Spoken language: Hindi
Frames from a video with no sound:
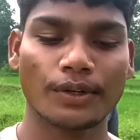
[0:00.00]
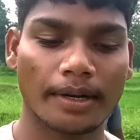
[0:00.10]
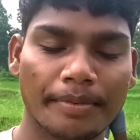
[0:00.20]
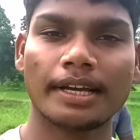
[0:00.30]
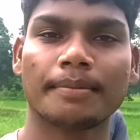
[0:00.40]

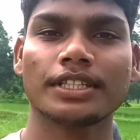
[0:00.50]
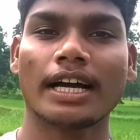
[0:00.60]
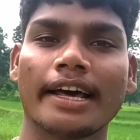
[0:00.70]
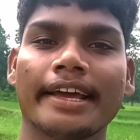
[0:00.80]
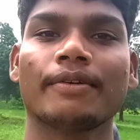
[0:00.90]
अभी हम
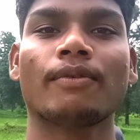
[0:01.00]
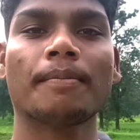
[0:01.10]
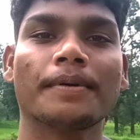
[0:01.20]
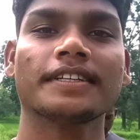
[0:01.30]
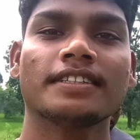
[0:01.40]
जा रहे हैं
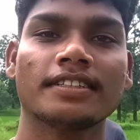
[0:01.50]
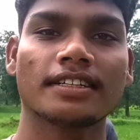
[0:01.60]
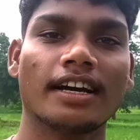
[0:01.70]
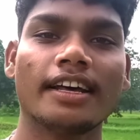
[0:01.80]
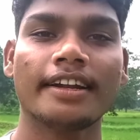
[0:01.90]
वापस
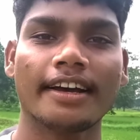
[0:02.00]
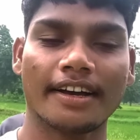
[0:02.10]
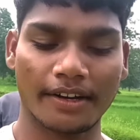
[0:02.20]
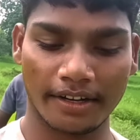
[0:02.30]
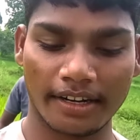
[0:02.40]
घर
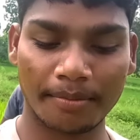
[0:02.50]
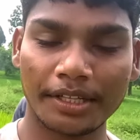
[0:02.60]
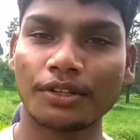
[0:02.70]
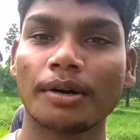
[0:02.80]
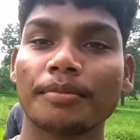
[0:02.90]
और अभी
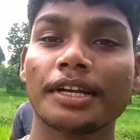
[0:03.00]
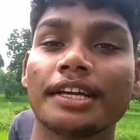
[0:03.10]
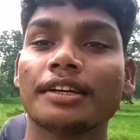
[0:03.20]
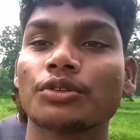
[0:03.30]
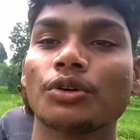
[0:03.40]
तो हमने
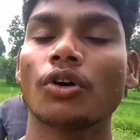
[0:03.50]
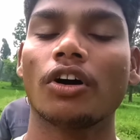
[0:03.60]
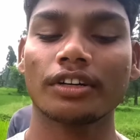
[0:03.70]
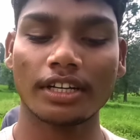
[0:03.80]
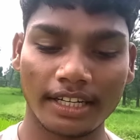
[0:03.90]
इसको
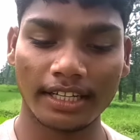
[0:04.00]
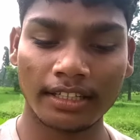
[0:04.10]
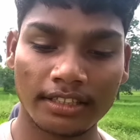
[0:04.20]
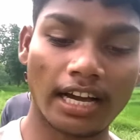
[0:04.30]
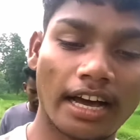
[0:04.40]
ऑन करके
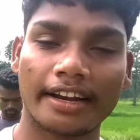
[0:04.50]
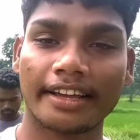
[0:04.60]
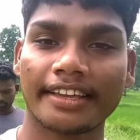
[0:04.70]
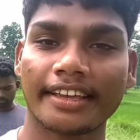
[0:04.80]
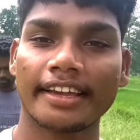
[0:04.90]
जा रहे
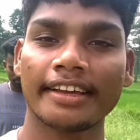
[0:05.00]
हैं